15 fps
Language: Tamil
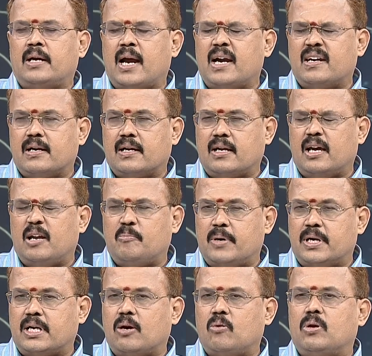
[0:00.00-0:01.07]
நாட்டிற்கு
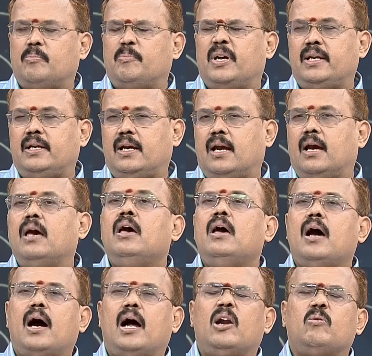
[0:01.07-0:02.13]
ஏற்பட்ட ஒரு பெரிய
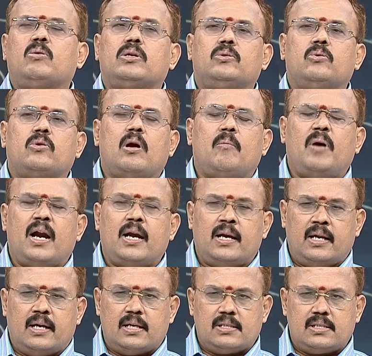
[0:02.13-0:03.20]
அளவுக்கு
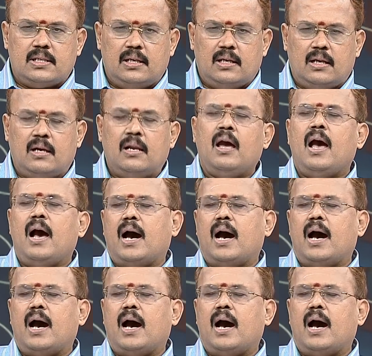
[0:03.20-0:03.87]
துக்கமான நிகழ்ச்சியில்